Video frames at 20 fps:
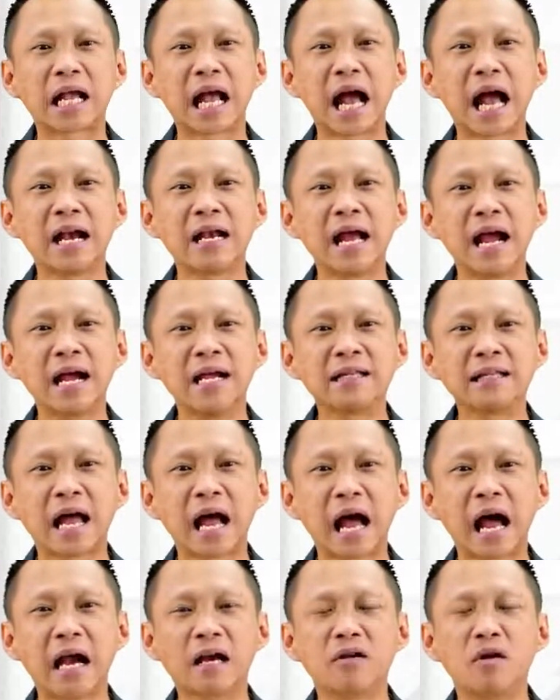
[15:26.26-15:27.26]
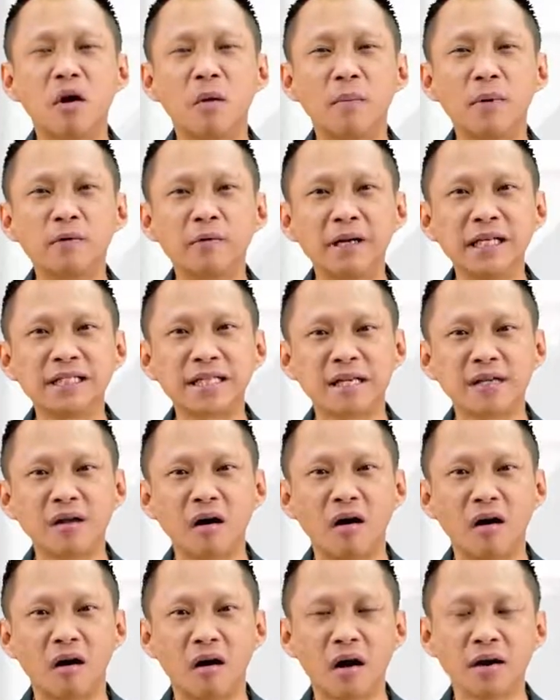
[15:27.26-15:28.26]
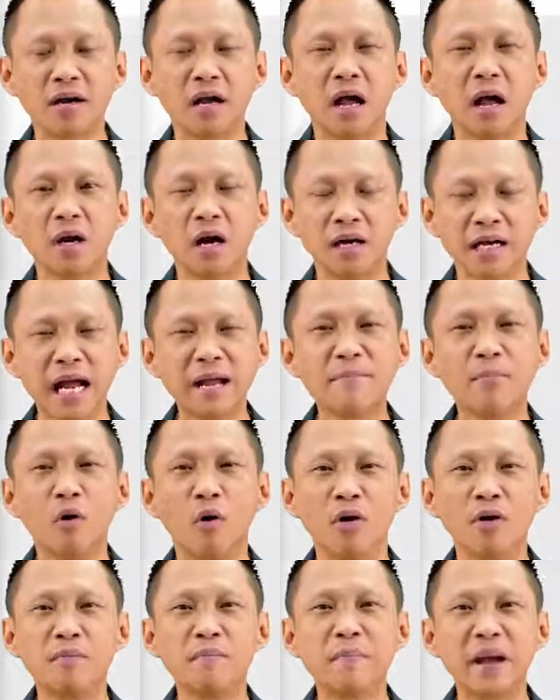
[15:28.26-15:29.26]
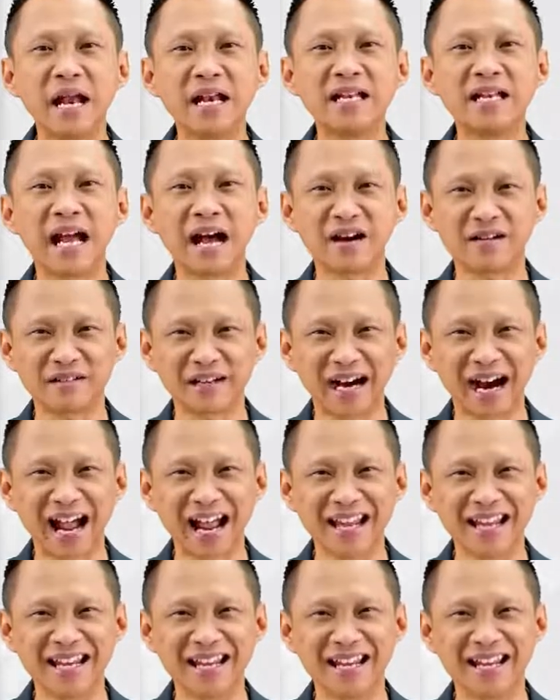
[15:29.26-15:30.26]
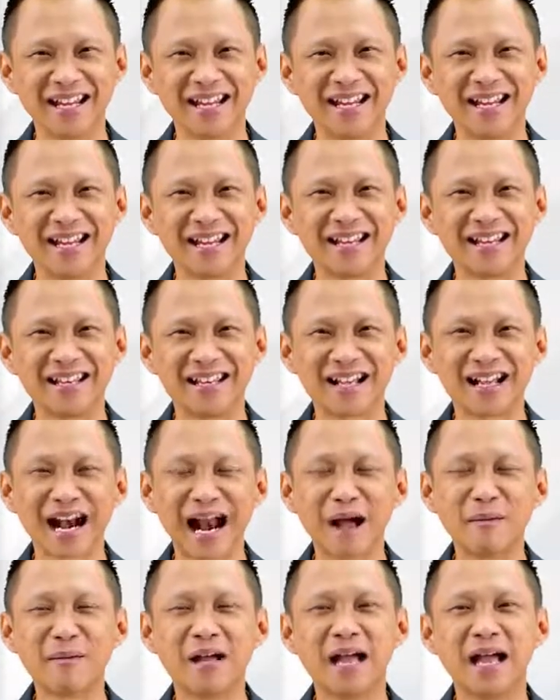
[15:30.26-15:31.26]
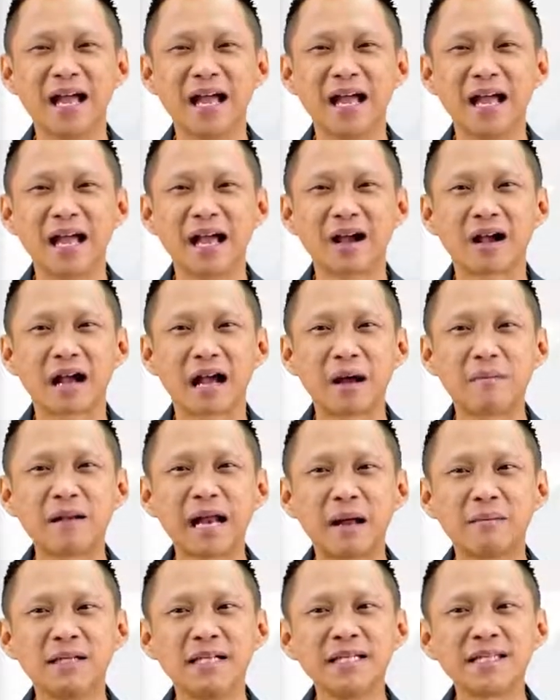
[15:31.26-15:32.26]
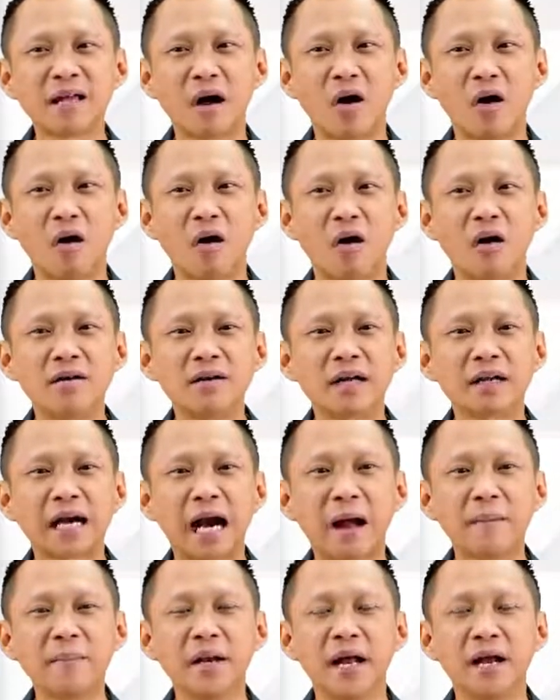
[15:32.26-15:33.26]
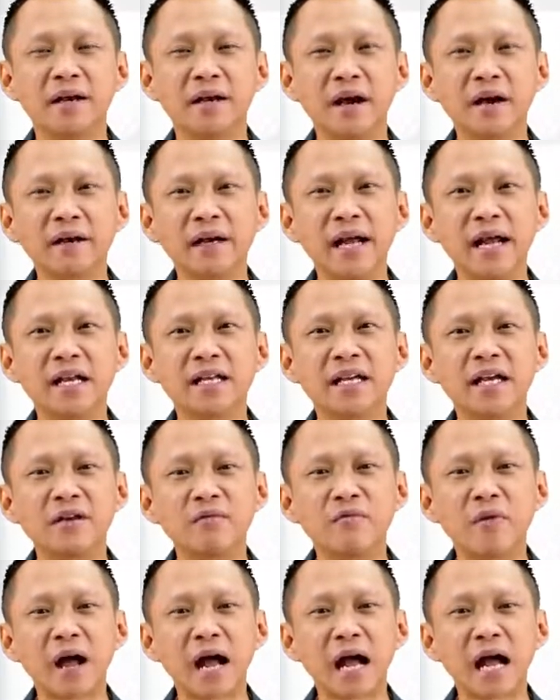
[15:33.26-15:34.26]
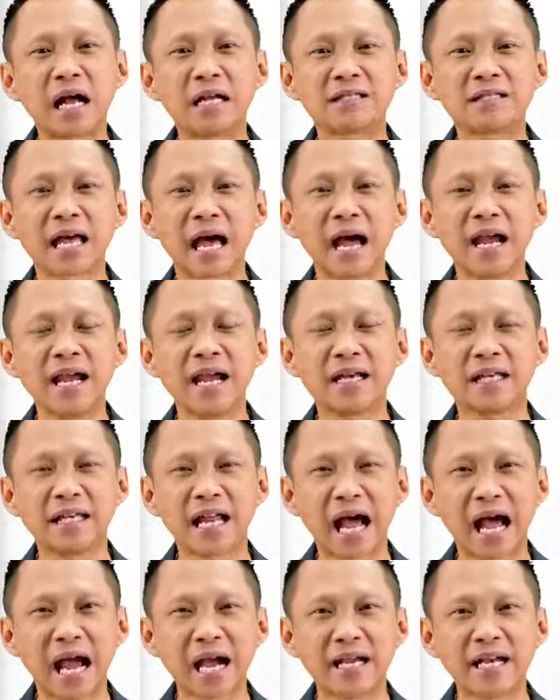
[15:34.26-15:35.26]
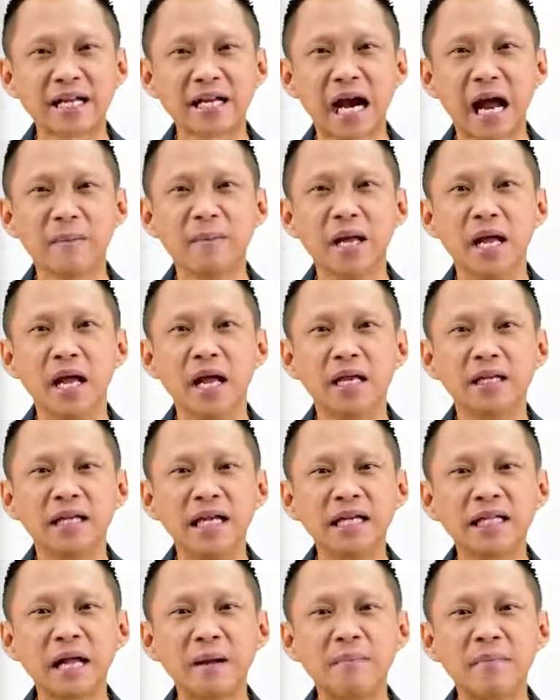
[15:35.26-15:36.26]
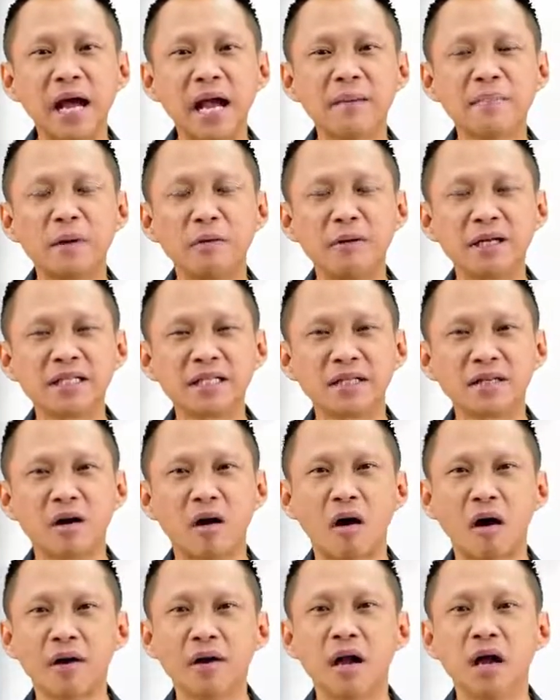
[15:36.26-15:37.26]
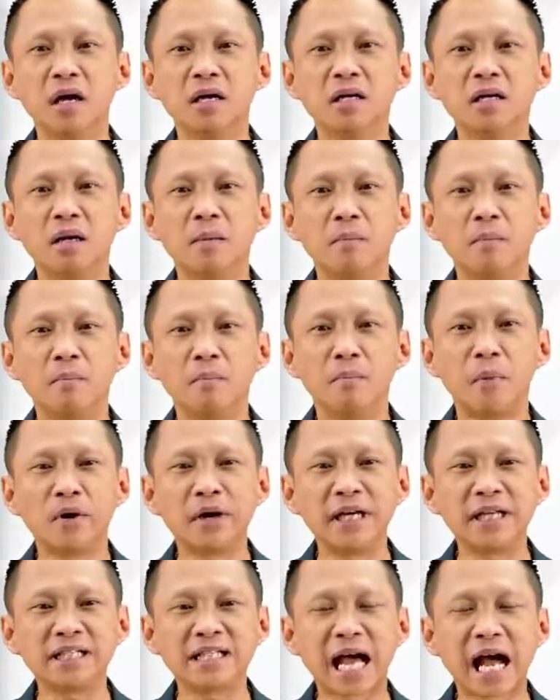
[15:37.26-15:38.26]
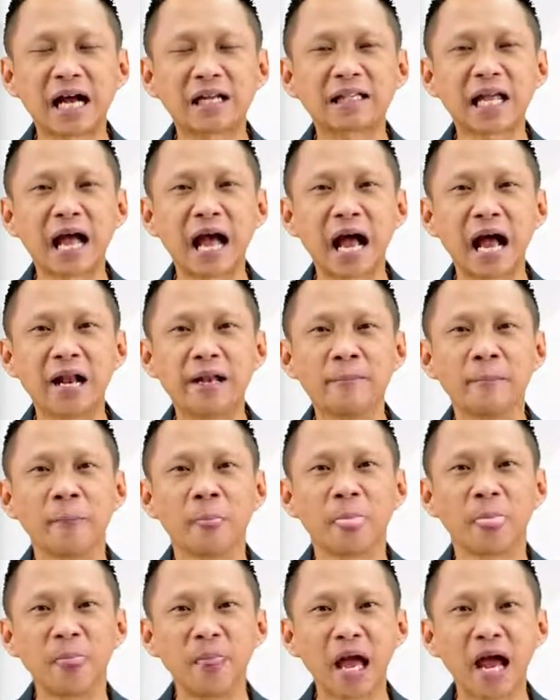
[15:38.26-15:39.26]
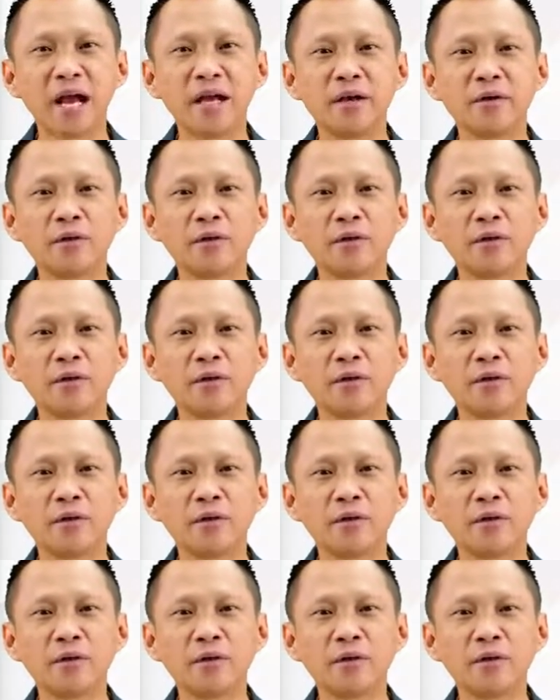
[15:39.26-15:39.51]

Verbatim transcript: การให้ทานของพระเวสสันดรเออได้ผลเป็นอย่างไรนะครับคำถามที่2นะครับนักเรียนคิดว่าสาเหตุใดนะครับที่ทำให้พระเวสสันดรบริจาคทานใน